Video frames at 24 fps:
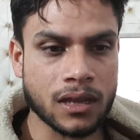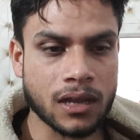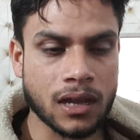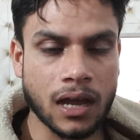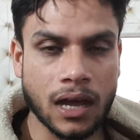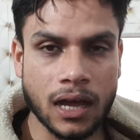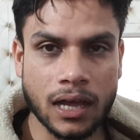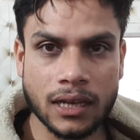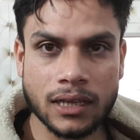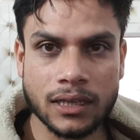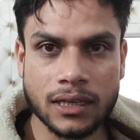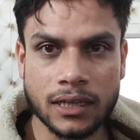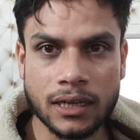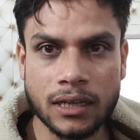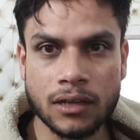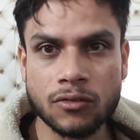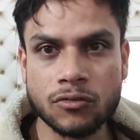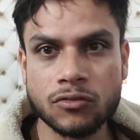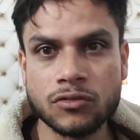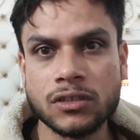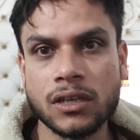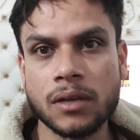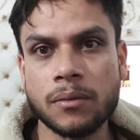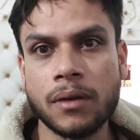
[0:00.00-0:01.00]
कॉल करें और
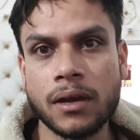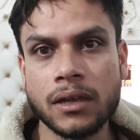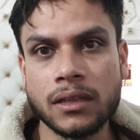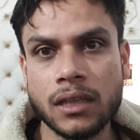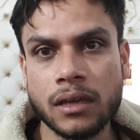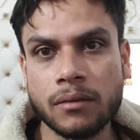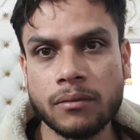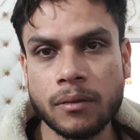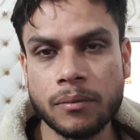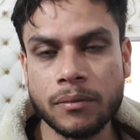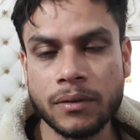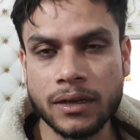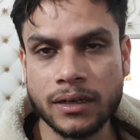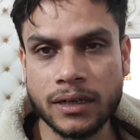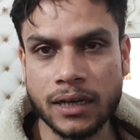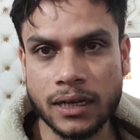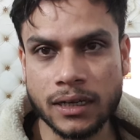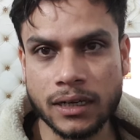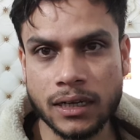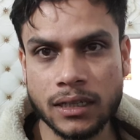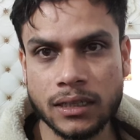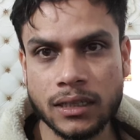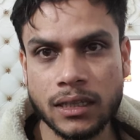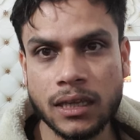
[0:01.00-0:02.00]
उसके बाद आप अपना
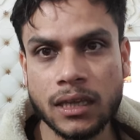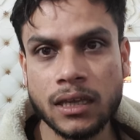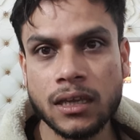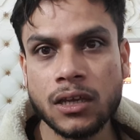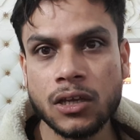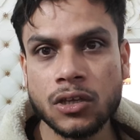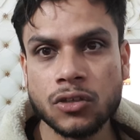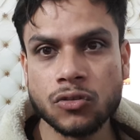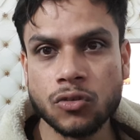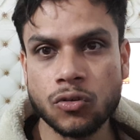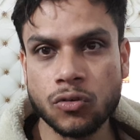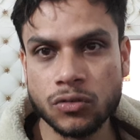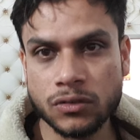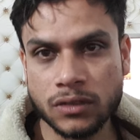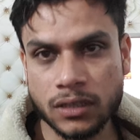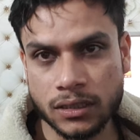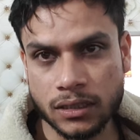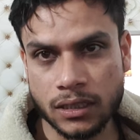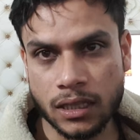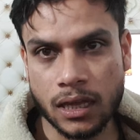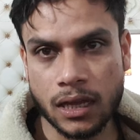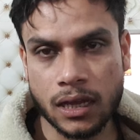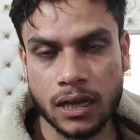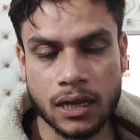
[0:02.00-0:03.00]
डाटा दें हो
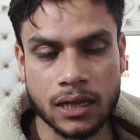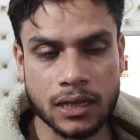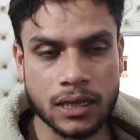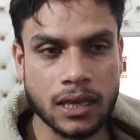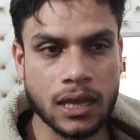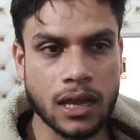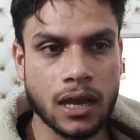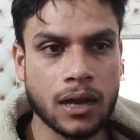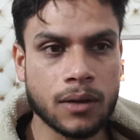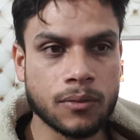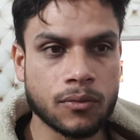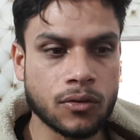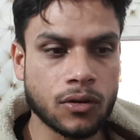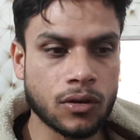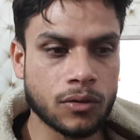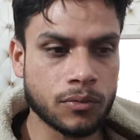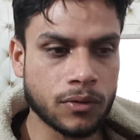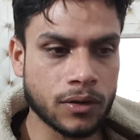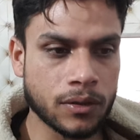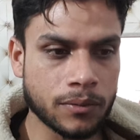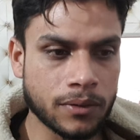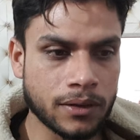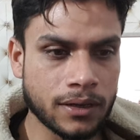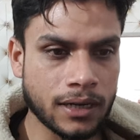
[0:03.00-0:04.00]
सकता है कि आपको
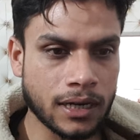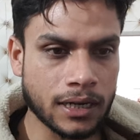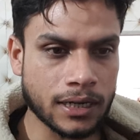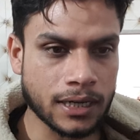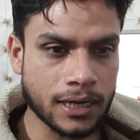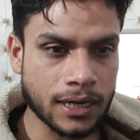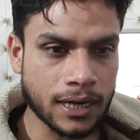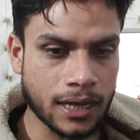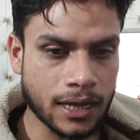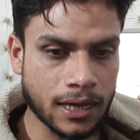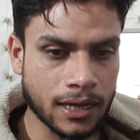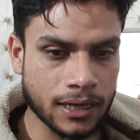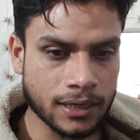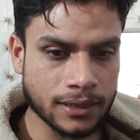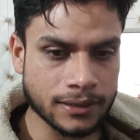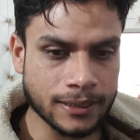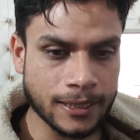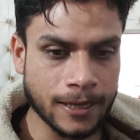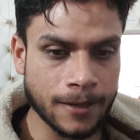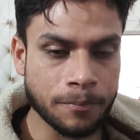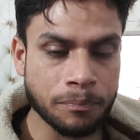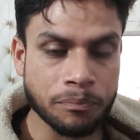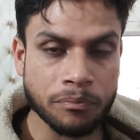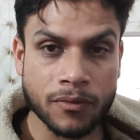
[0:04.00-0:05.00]
अपॉइंटमेंट लेटर आ
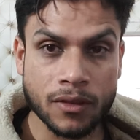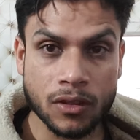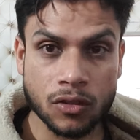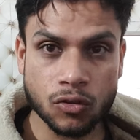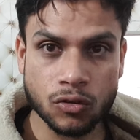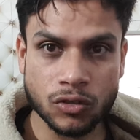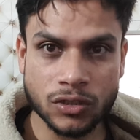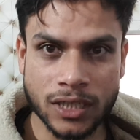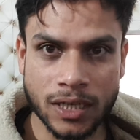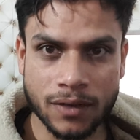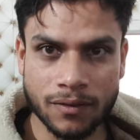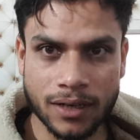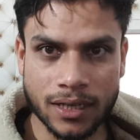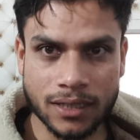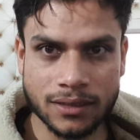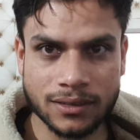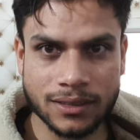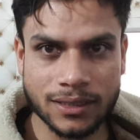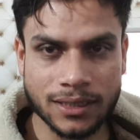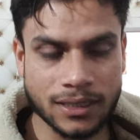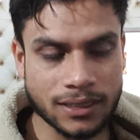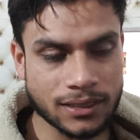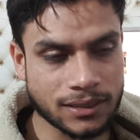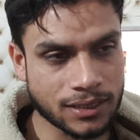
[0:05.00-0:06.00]
जाए तो ये वाला
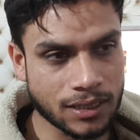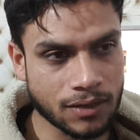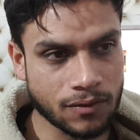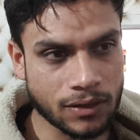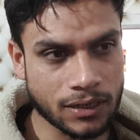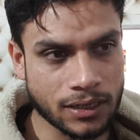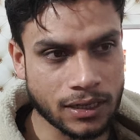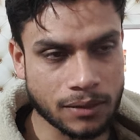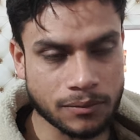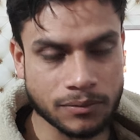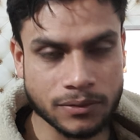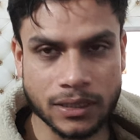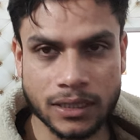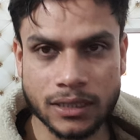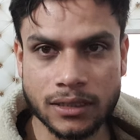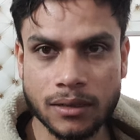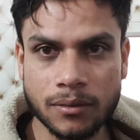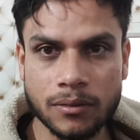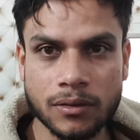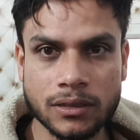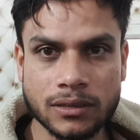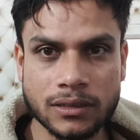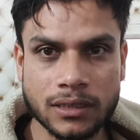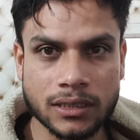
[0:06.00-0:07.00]
सीन ये वाली अपडेट आप
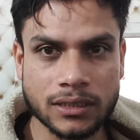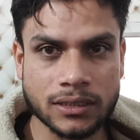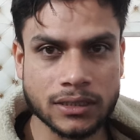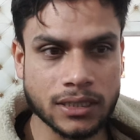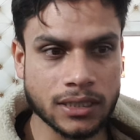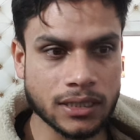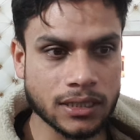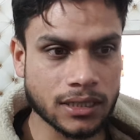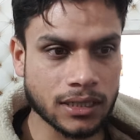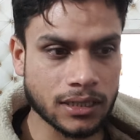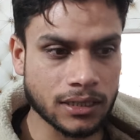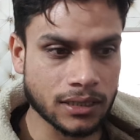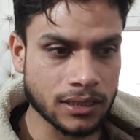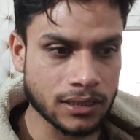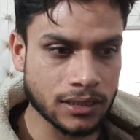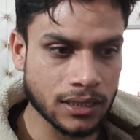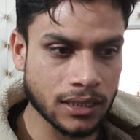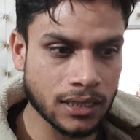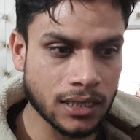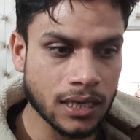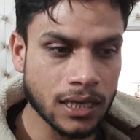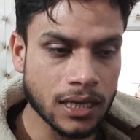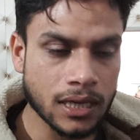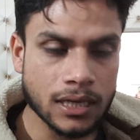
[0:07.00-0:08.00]
लोग के साथ शेयर करनी
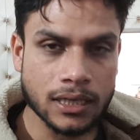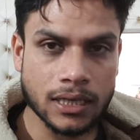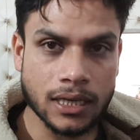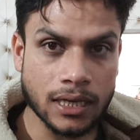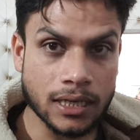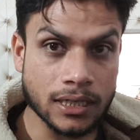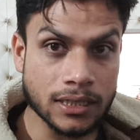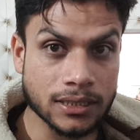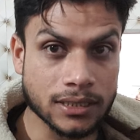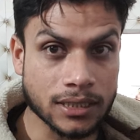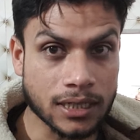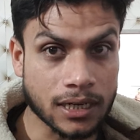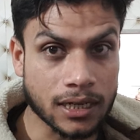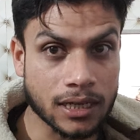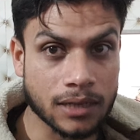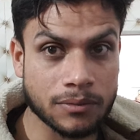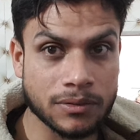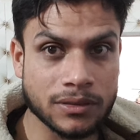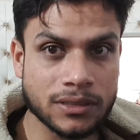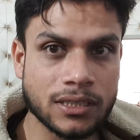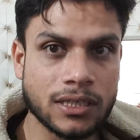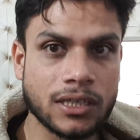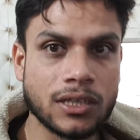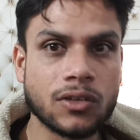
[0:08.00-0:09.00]
थी कि इस तरह के
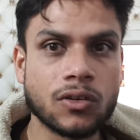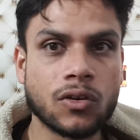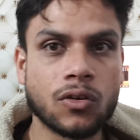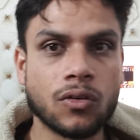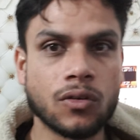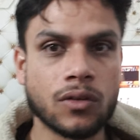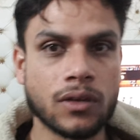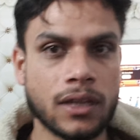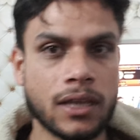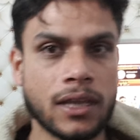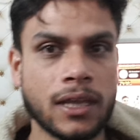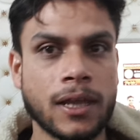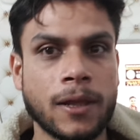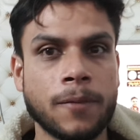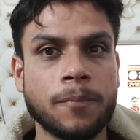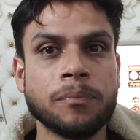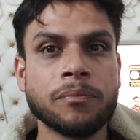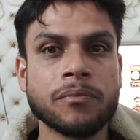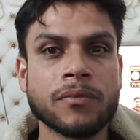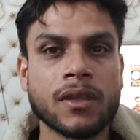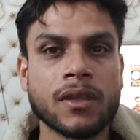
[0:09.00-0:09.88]
भी सीन हो रहे हैं